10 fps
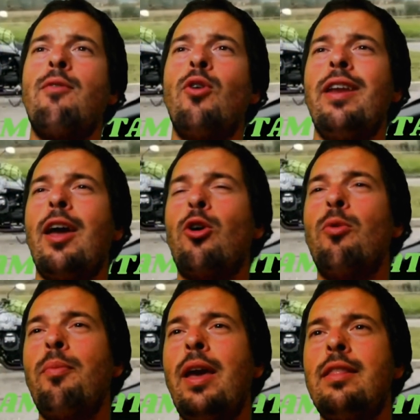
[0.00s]
voi nei
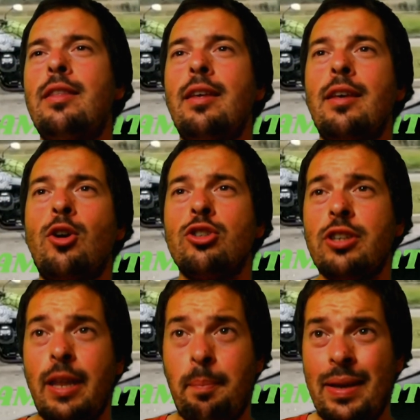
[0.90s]
commenti cosa
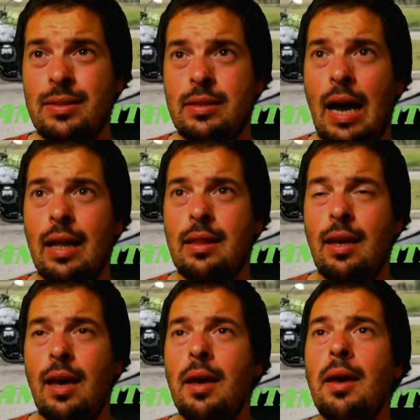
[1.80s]
ne
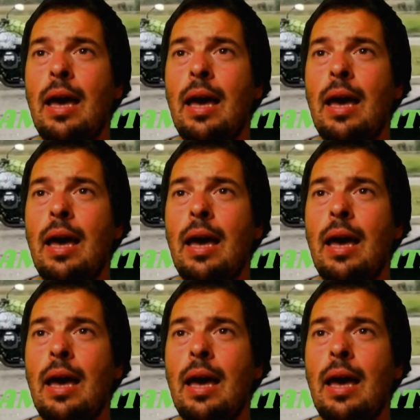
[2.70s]
pensate,